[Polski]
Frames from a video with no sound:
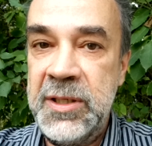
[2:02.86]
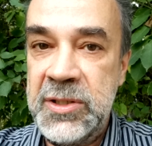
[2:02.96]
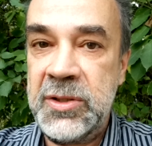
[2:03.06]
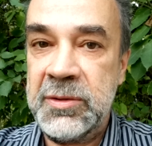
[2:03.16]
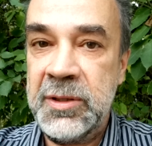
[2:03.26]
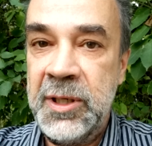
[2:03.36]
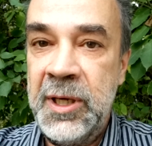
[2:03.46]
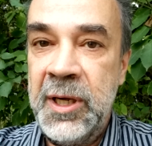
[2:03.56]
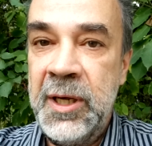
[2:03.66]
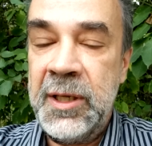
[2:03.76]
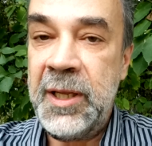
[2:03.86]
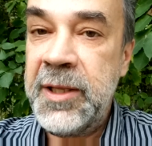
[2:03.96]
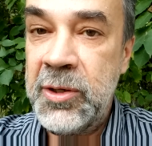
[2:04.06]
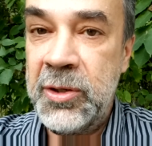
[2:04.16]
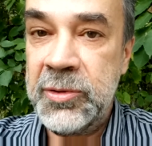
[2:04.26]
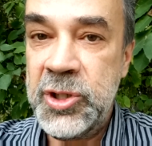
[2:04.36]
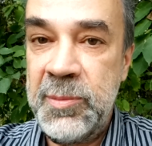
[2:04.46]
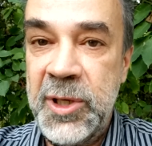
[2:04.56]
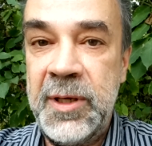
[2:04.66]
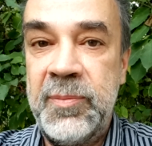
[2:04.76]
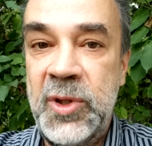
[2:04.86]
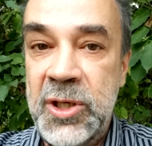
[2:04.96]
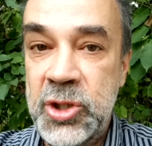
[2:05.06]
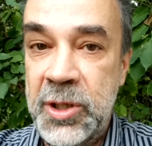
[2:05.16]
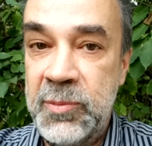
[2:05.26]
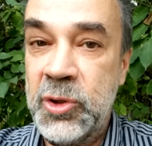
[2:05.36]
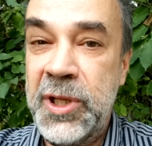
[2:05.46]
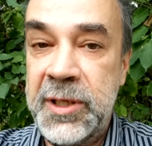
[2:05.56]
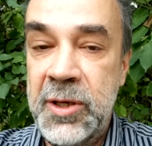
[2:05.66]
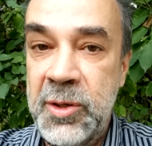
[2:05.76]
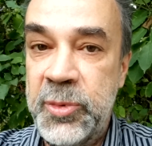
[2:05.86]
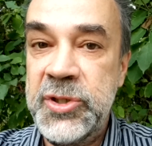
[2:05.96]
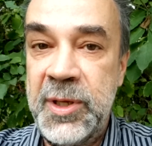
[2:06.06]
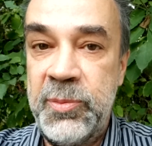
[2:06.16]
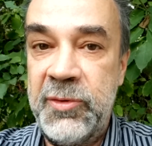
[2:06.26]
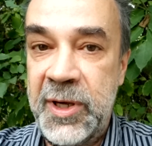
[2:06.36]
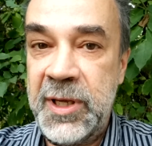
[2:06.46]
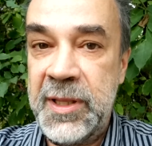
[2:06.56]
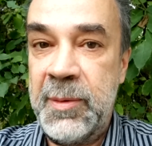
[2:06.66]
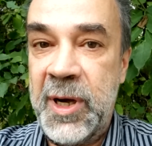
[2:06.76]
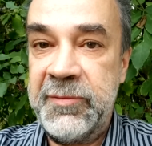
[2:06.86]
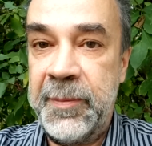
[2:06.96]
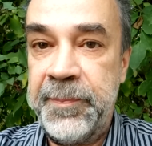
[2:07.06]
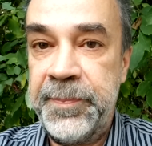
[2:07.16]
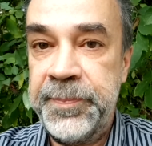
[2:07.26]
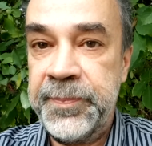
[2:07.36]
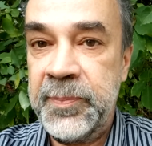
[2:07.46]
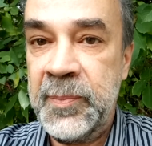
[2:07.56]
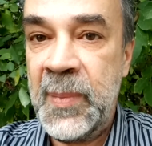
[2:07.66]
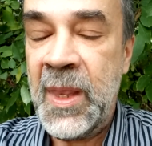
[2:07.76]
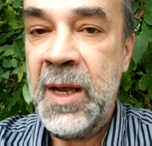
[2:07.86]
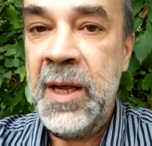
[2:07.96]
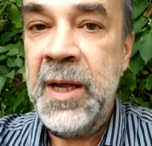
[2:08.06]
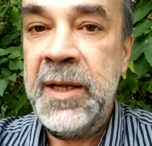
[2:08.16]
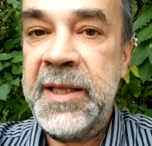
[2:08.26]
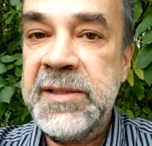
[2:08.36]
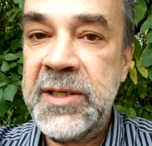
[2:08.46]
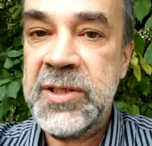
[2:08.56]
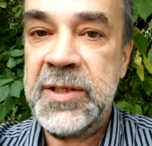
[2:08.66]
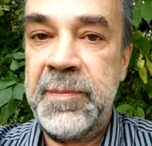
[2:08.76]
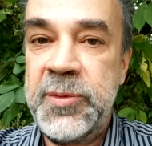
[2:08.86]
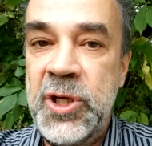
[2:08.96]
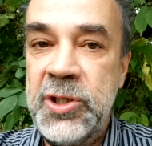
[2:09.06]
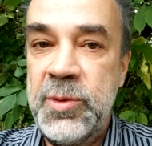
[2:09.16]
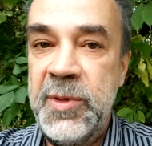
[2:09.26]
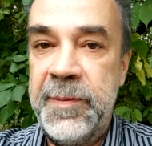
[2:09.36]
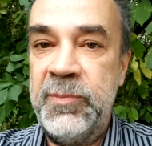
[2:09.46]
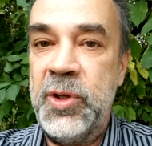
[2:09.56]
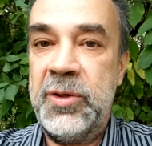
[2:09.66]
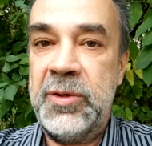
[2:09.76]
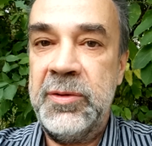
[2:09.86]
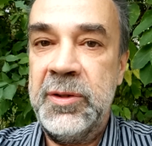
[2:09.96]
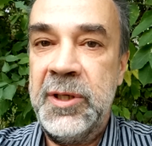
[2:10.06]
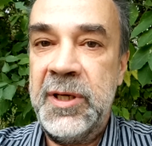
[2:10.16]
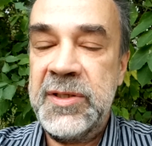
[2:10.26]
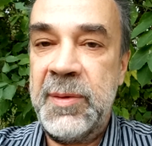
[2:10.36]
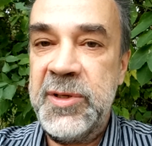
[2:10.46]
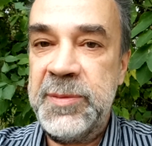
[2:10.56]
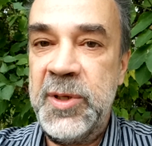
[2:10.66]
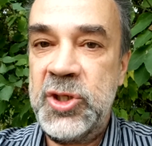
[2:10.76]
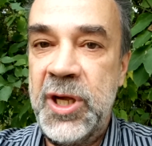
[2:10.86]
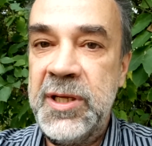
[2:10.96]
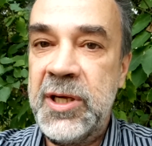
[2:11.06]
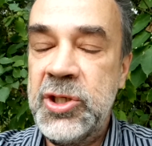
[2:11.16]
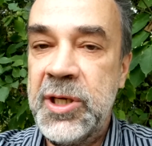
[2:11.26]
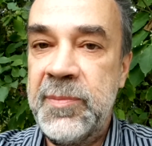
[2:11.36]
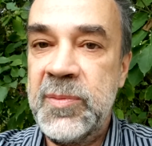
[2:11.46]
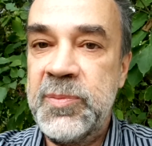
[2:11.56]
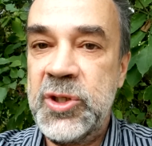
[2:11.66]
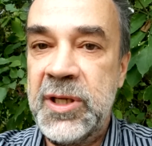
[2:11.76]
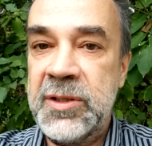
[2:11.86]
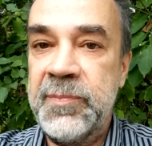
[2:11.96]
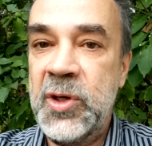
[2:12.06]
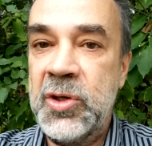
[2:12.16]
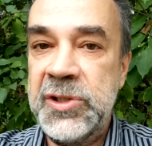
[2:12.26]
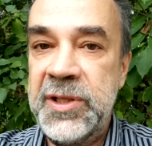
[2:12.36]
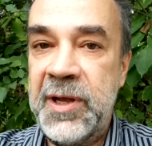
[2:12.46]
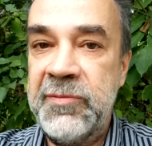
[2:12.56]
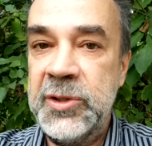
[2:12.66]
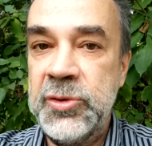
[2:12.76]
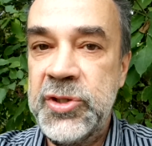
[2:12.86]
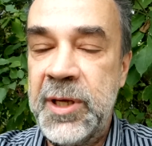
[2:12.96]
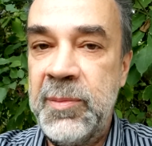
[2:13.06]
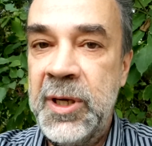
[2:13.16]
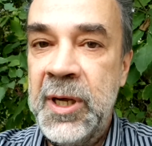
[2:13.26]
istot. Dlatego Ciebie też do takiego postępowania namawiam. Teraz przejdźmy do zabezpieczenia się przed koronawirusem